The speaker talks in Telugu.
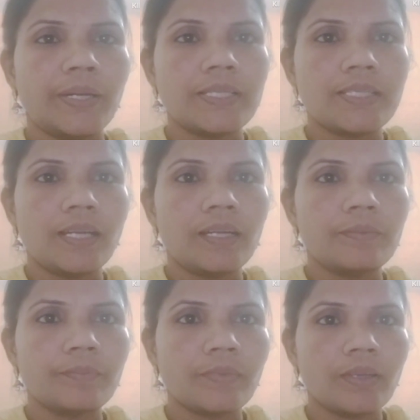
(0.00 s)
ప్రైజ్
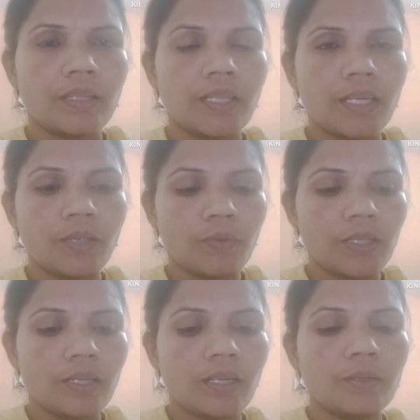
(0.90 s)
అందరికీ
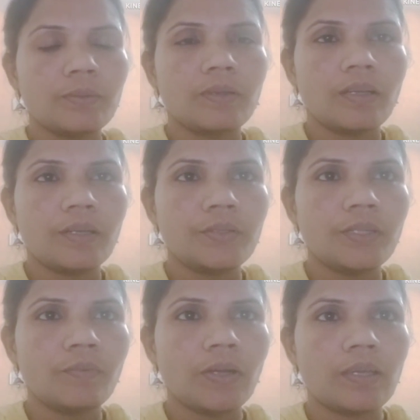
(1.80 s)
వందనాలు
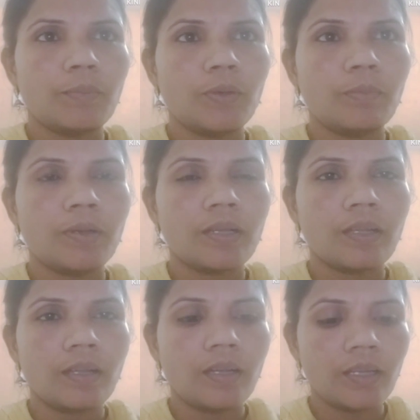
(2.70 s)
అనుదిన వాక్యంలో
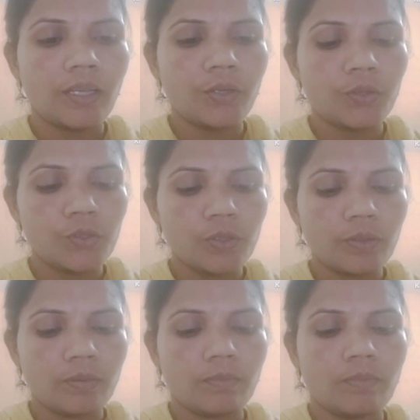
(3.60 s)
భాగంగా ఈరోజు
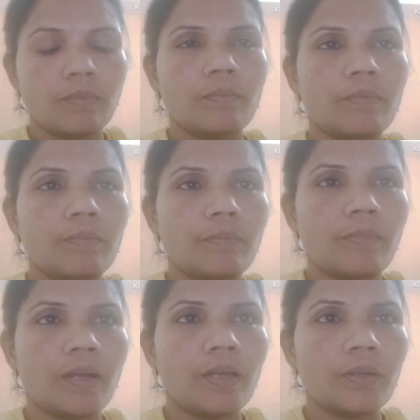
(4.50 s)

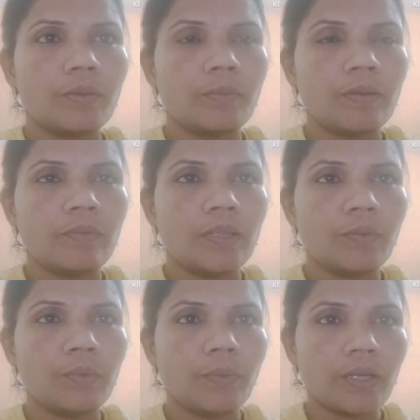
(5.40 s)
మాట్లాడుకోవే
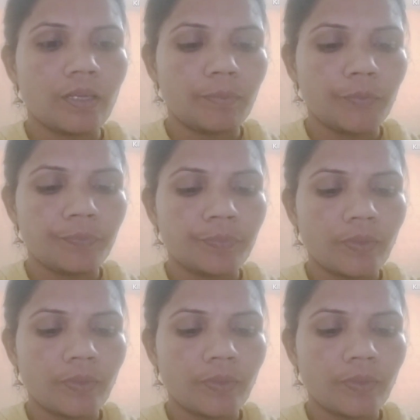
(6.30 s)
దేవుని వాక్యము